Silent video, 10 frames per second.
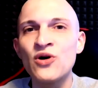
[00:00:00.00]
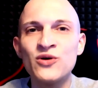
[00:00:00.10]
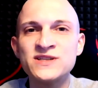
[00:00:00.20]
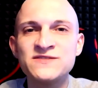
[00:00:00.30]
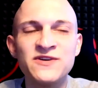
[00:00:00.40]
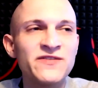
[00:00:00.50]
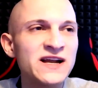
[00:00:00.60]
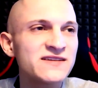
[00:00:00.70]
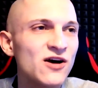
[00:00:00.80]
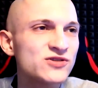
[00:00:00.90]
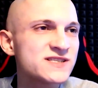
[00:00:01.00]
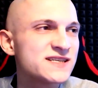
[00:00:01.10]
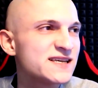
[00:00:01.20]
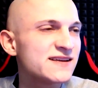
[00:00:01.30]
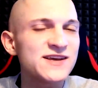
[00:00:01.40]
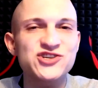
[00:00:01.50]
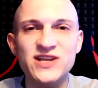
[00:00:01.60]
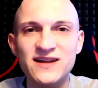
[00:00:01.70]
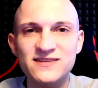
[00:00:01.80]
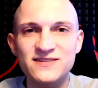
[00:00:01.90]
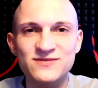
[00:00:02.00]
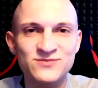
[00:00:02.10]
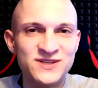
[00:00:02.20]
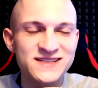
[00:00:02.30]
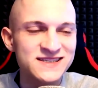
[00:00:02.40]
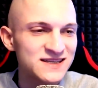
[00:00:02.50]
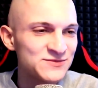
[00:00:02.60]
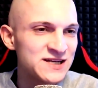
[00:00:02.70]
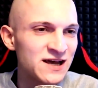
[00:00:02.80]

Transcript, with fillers: Und wir waren draußen hier in der Stadt mit, äh, mit einer